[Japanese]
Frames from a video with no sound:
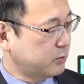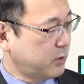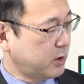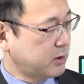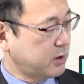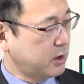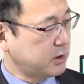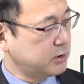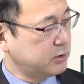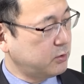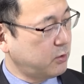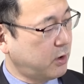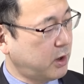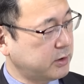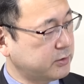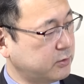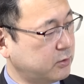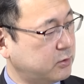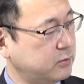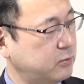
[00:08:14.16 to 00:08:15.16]
私の
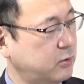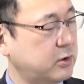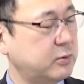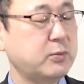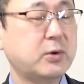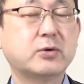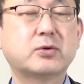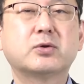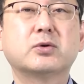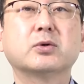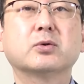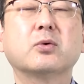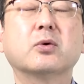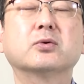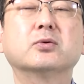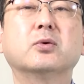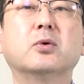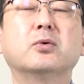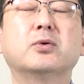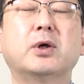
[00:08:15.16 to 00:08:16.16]
家族も今中国
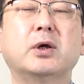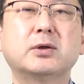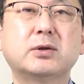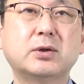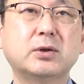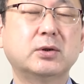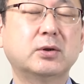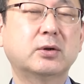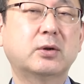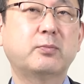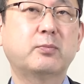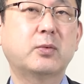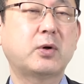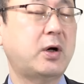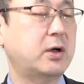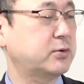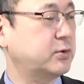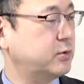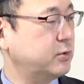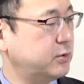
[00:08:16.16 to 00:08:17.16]
語を熱心に
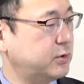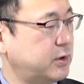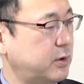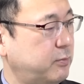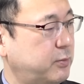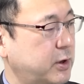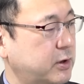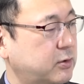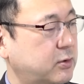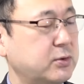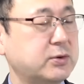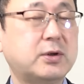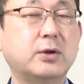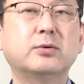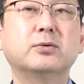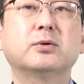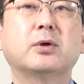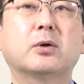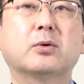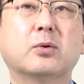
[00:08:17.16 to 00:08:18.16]
学習して勉強して
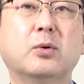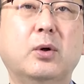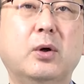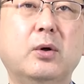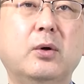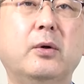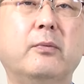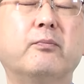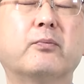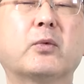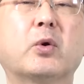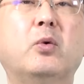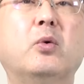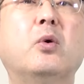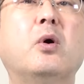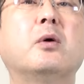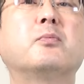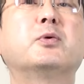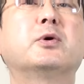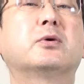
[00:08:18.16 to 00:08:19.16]
るんだと。
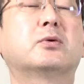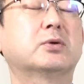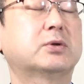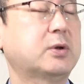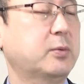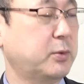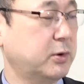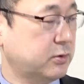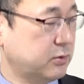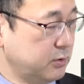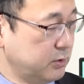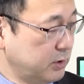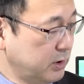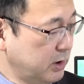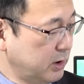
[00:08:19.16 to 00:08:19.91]
こうアピールしてます。